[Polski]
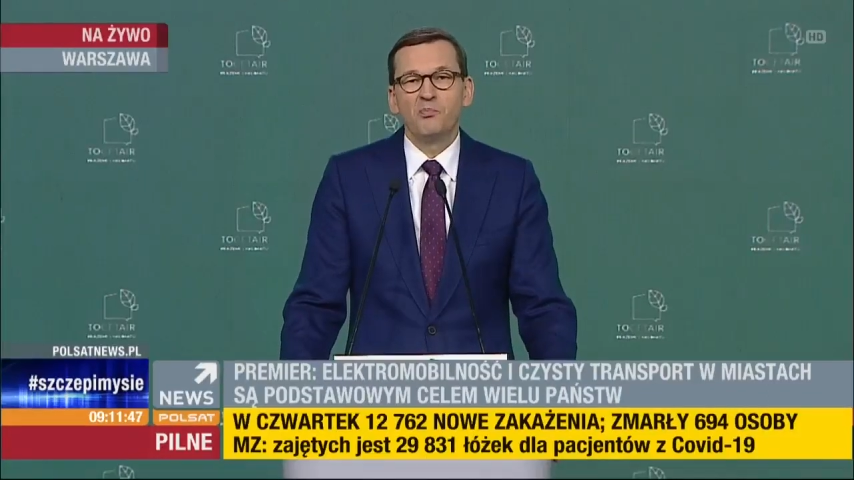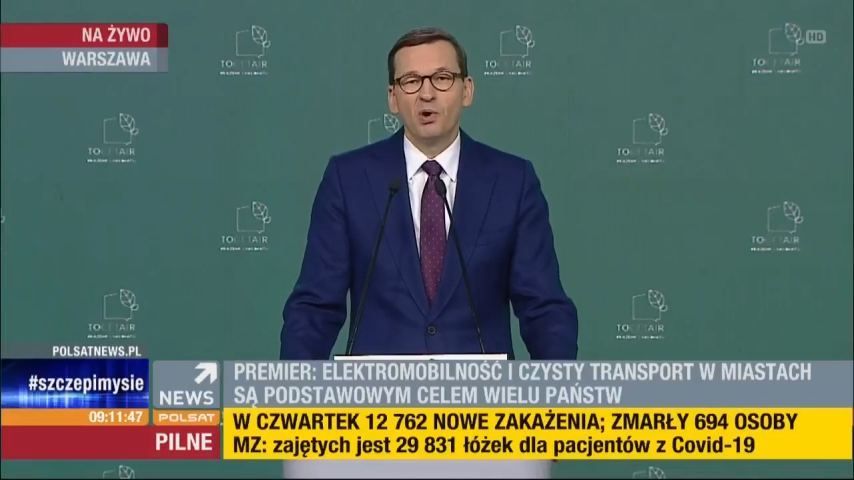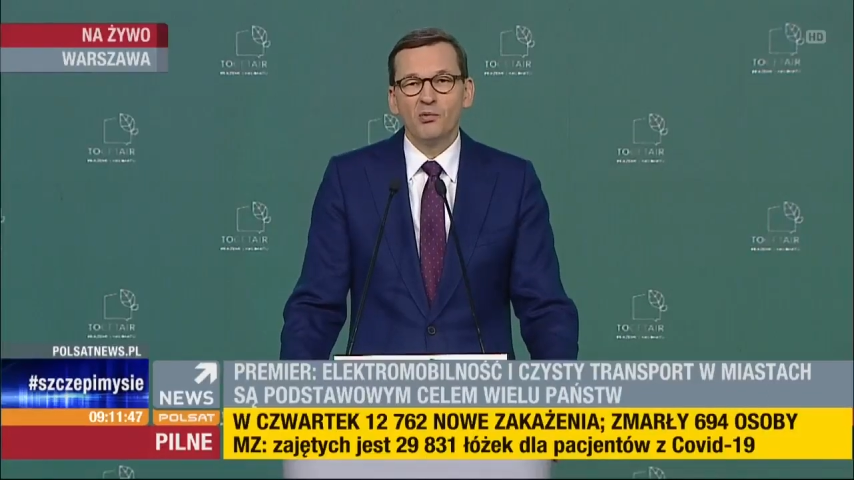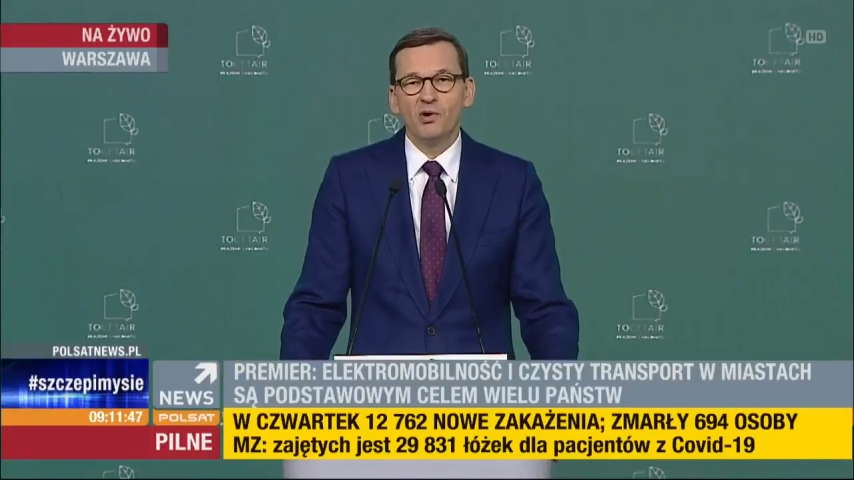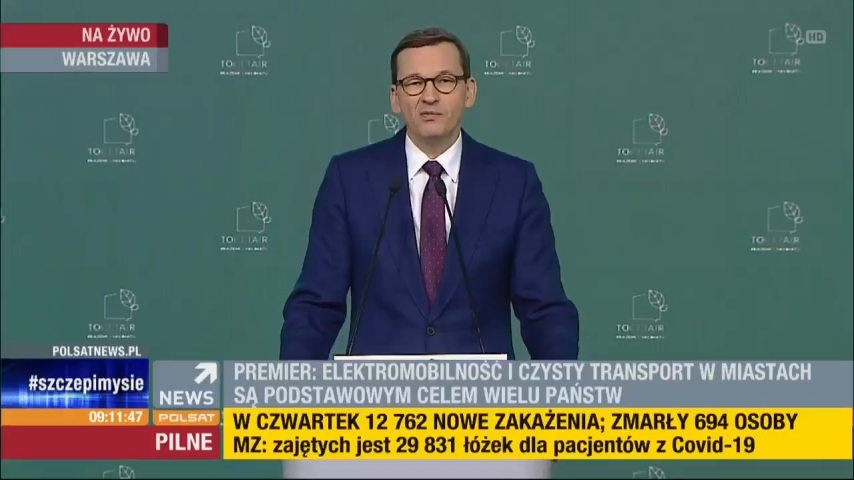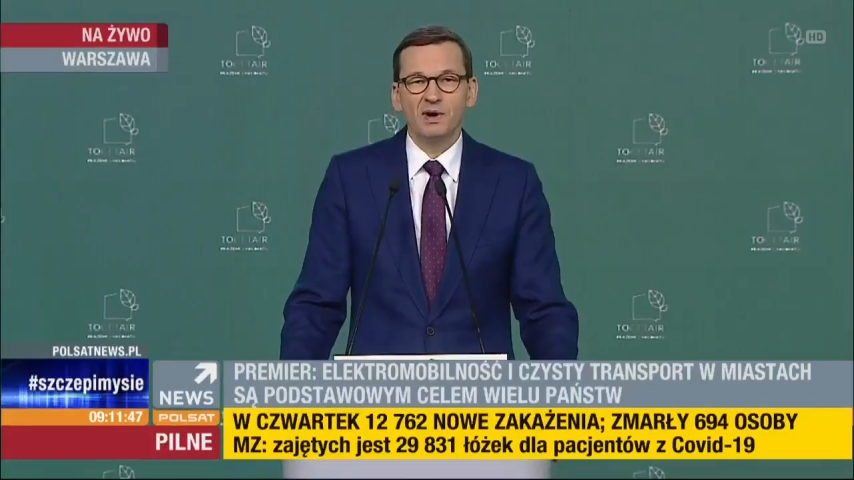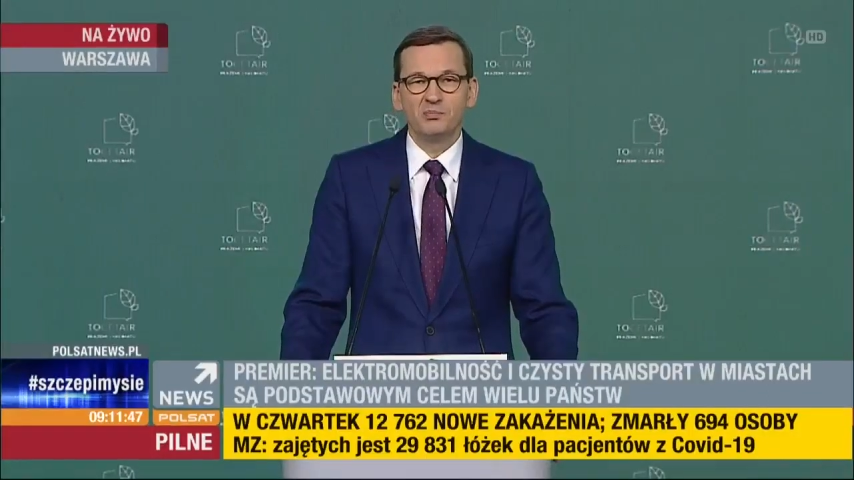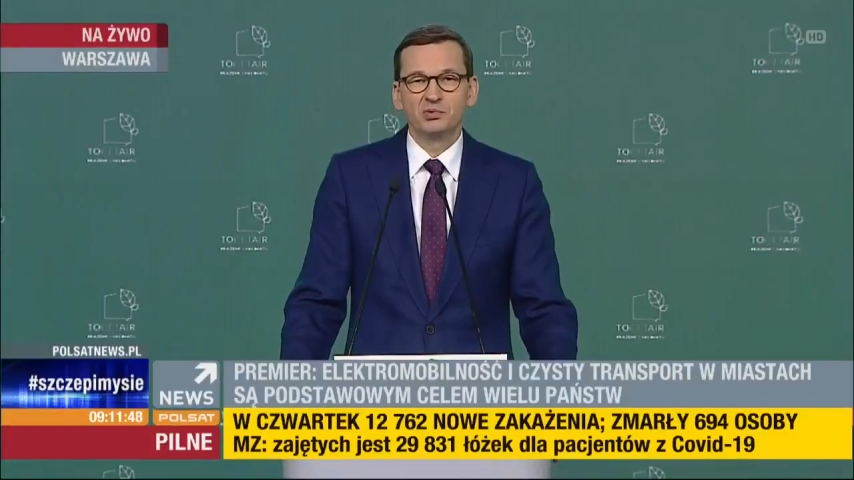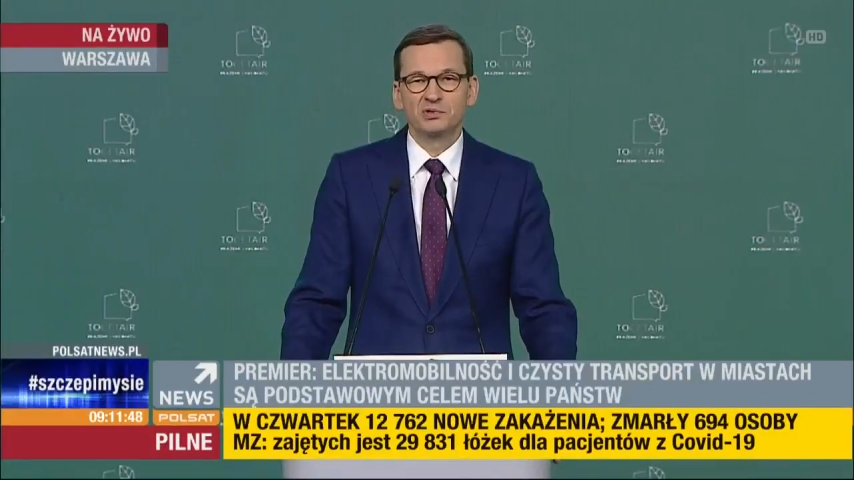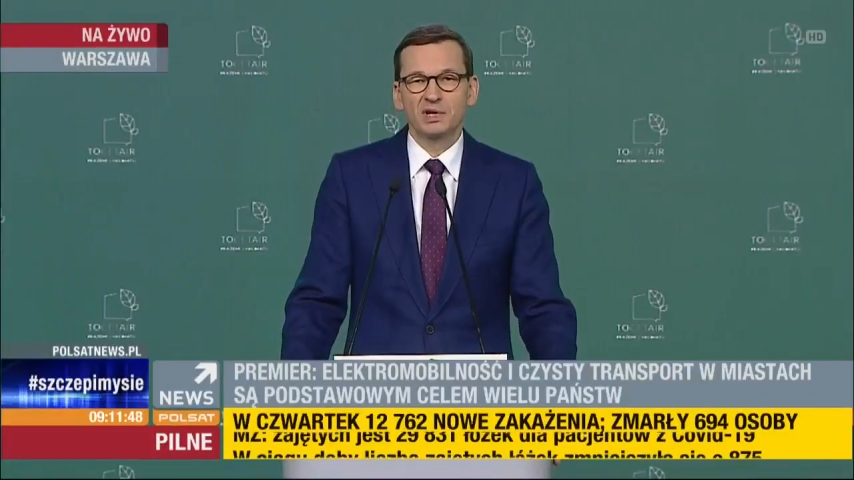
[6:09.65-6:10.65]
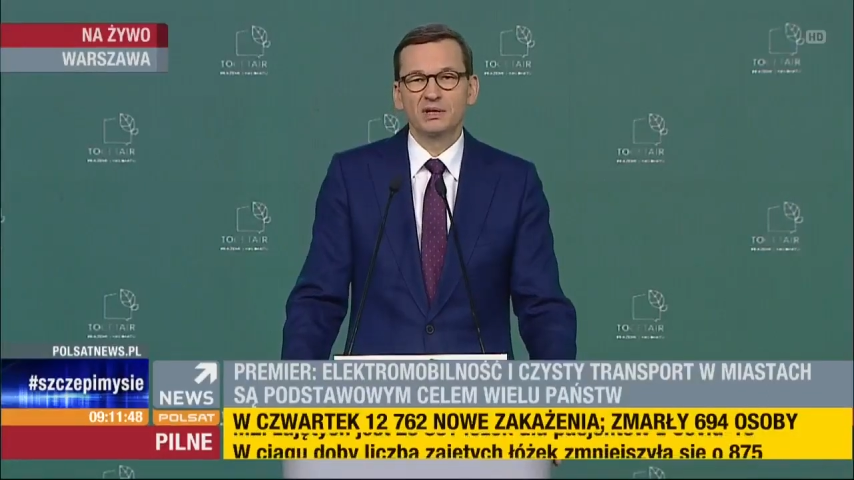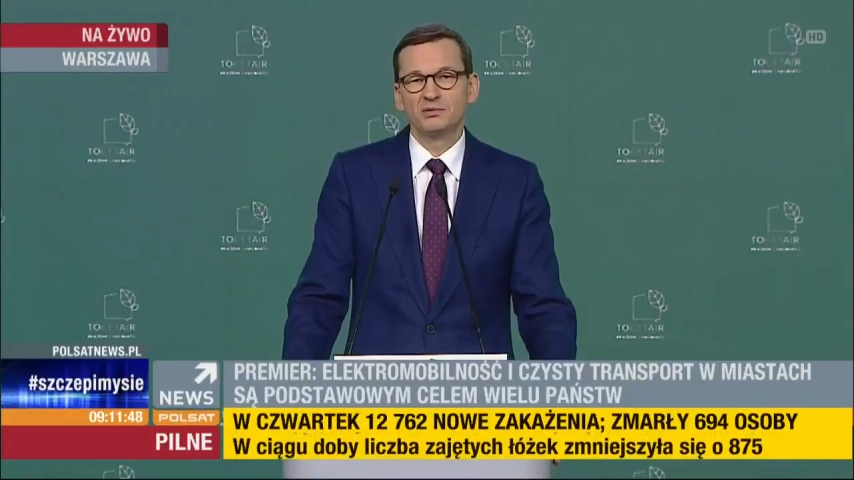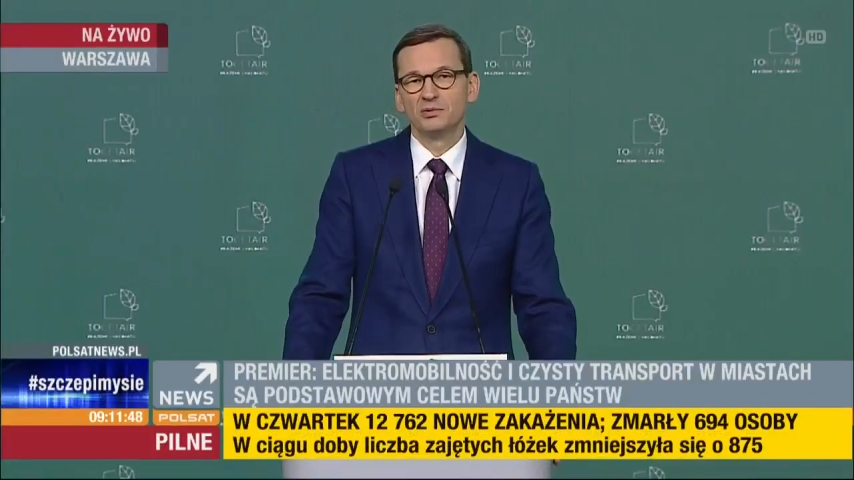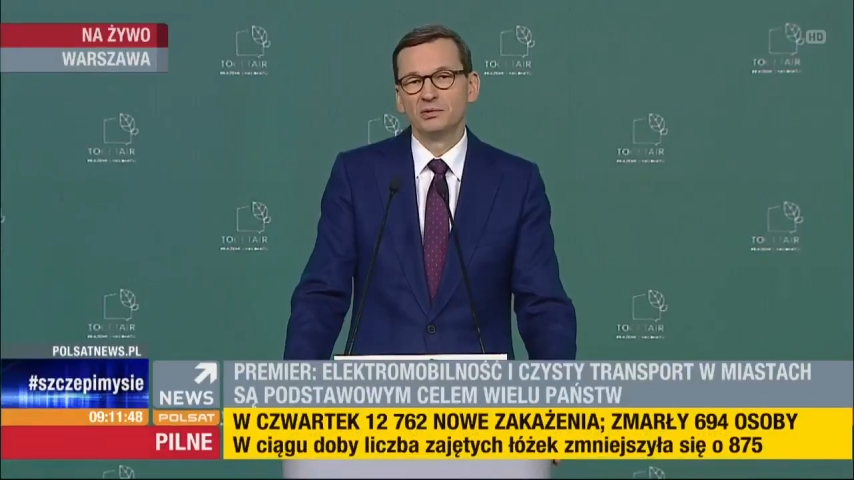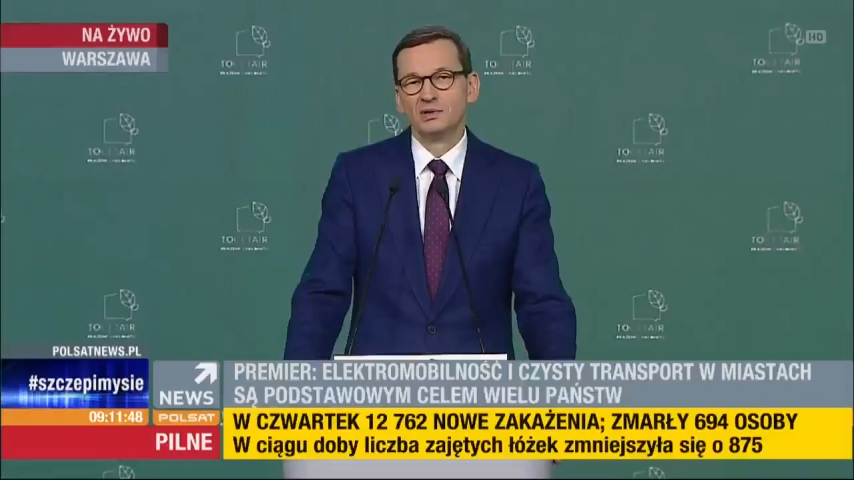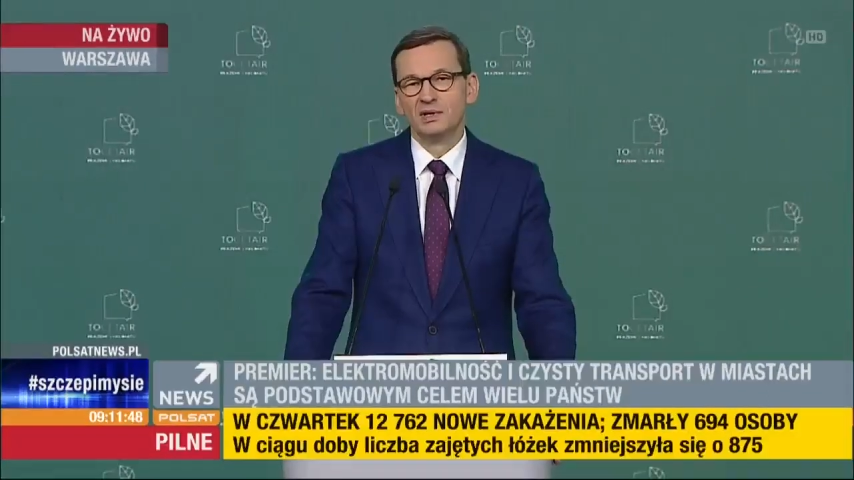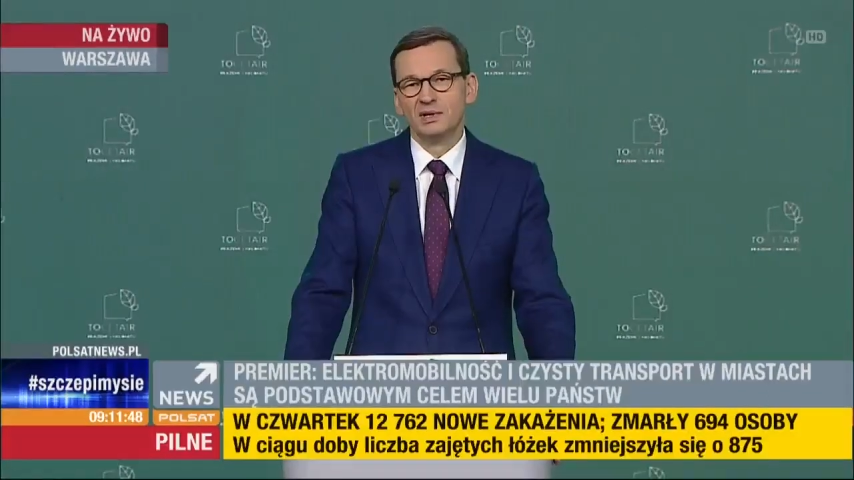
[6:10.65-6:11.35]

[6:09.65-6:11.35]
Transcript: połowa budżetu